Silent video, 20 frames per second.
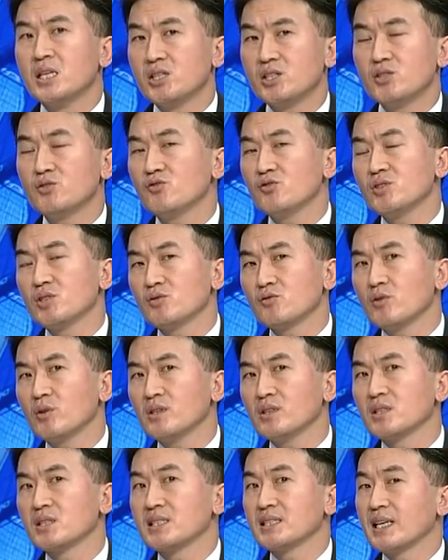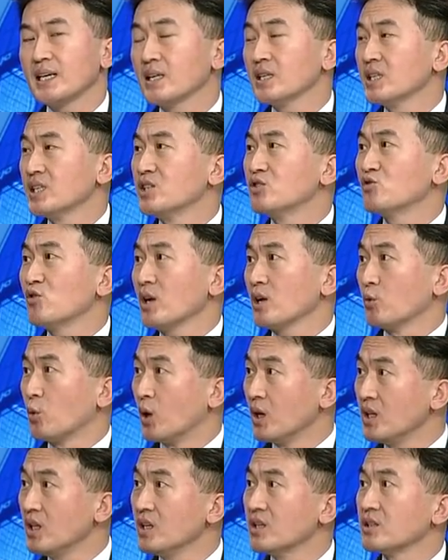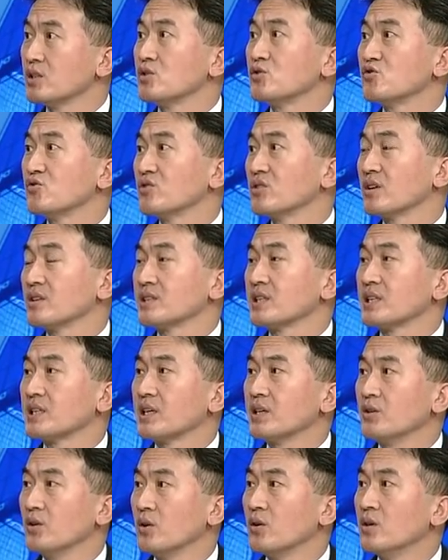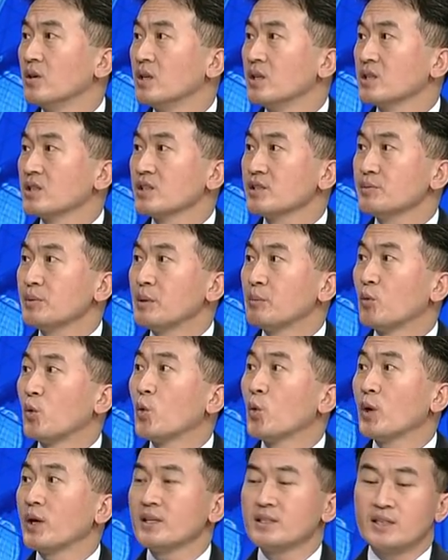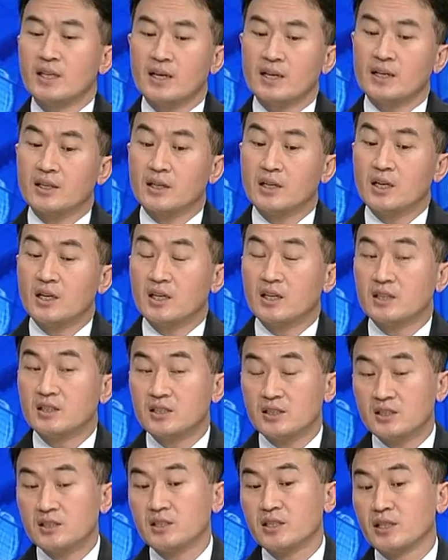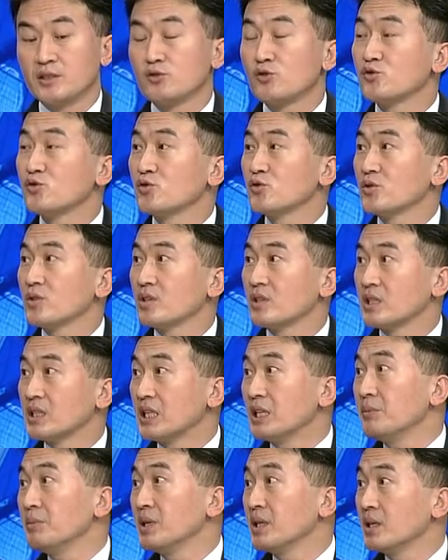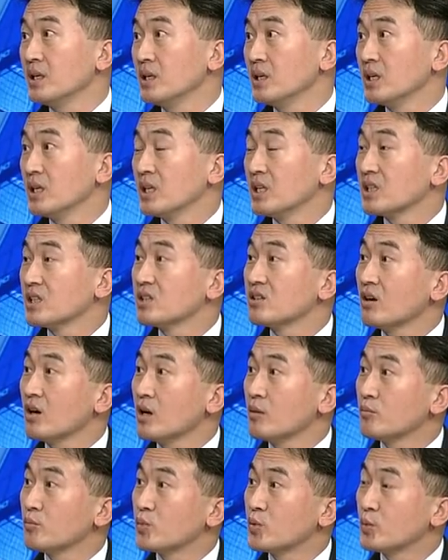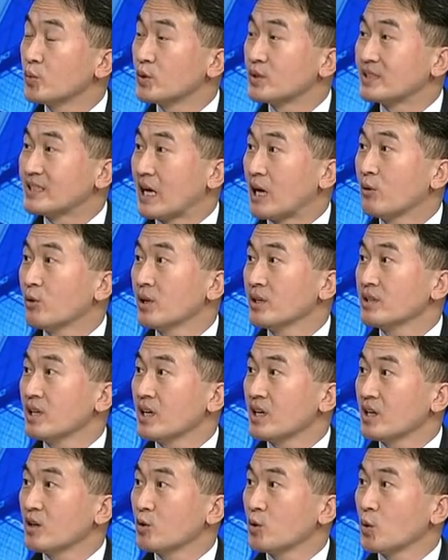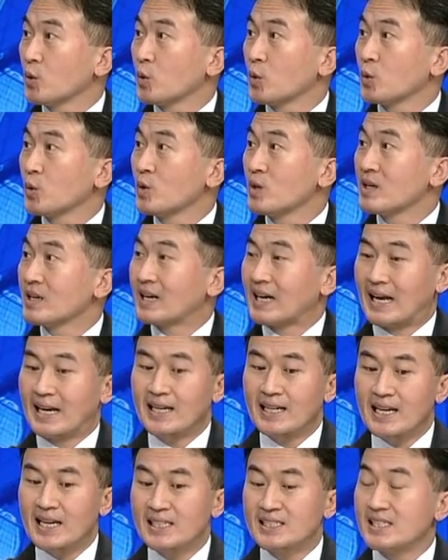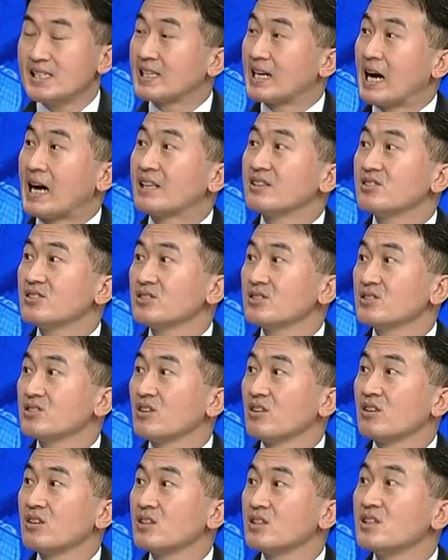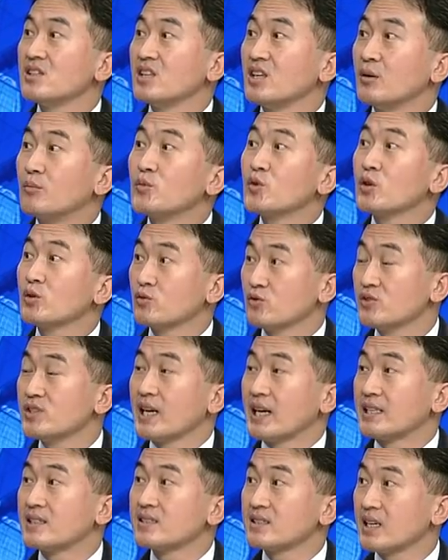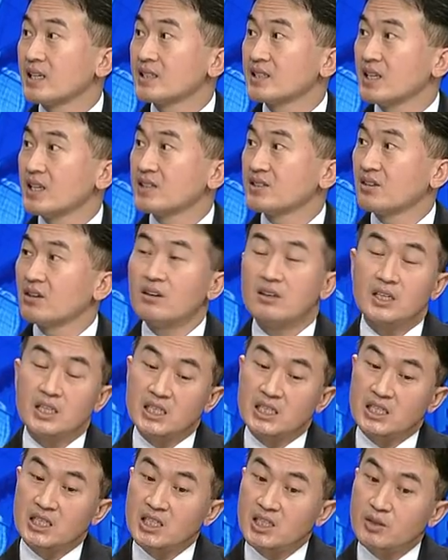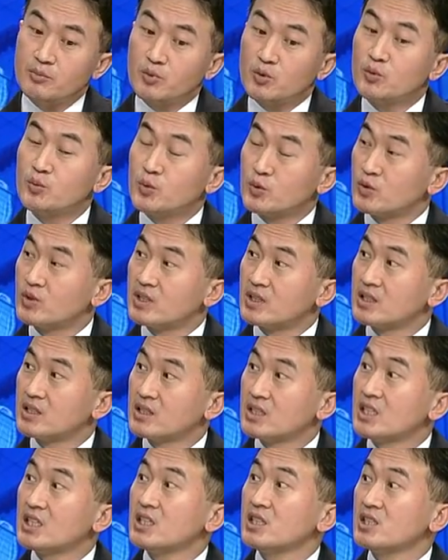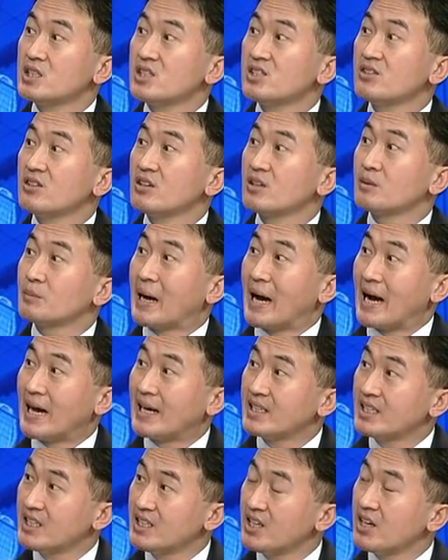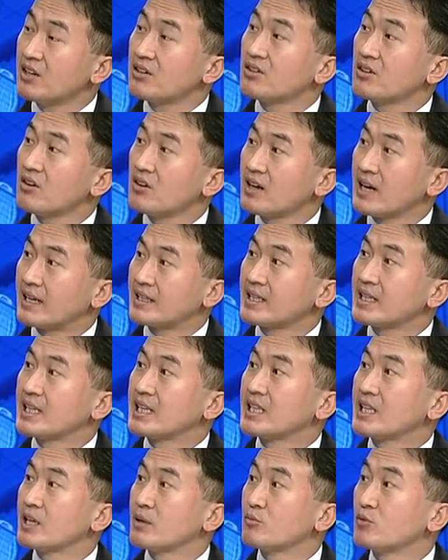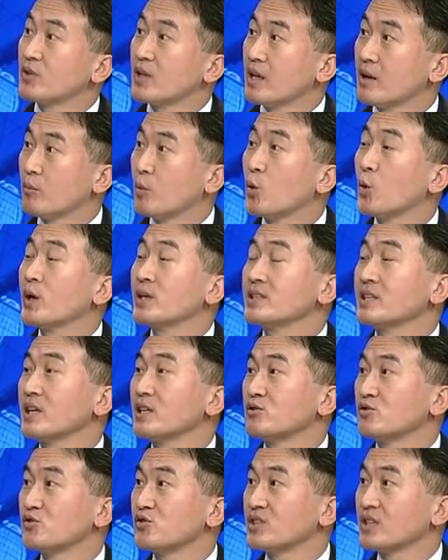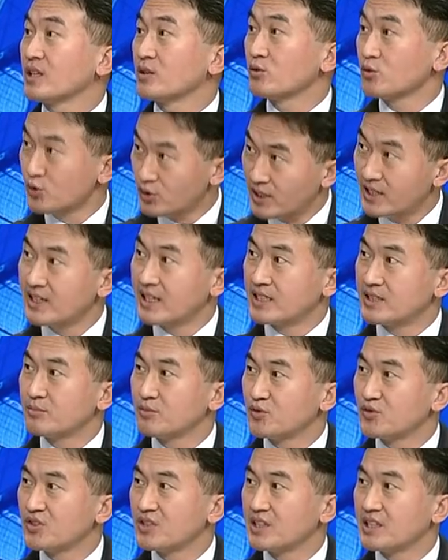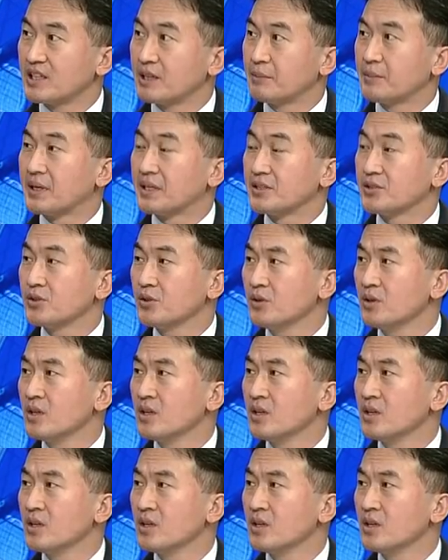신주 인수권은 그냥 인수할 권리를 주는 거잖아요. 예. 그렇지만 모 회사의 주주들은 이미 그러한 부분 자회사로 갈라질 가능성을 염두에 두지 않은 상태에서 이 부분이 실적을 많이 낼 것 같기 때문에 음. 모 회사의 주식에 투자를 하신 분들이란 말이죠.